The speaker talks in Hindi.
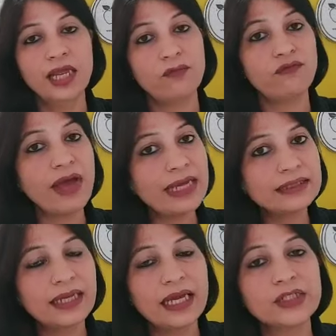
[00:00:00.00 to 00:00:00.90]

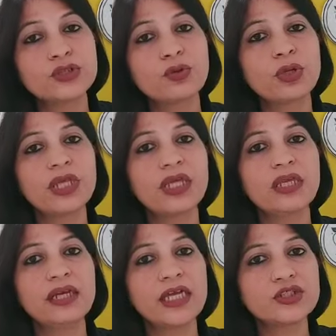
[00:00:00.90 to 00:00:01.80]
फैट है जो
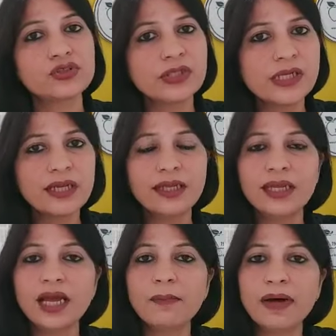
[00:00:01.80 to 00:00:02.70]
कि नेचुरली
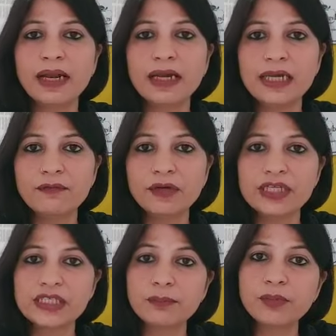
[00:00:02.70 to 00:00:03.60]
ही हमारा लीवर
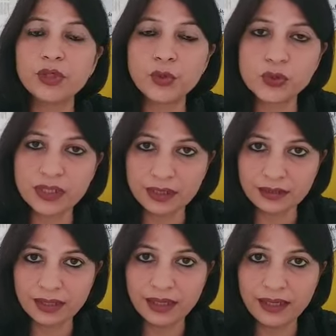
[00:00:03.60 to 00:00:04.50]
इसे प्रोड्यूस
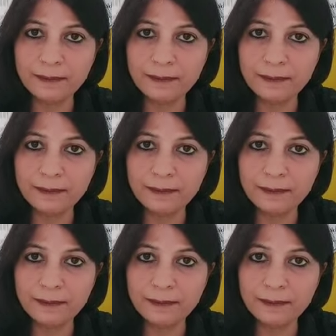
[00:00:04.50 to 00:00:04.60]
करता है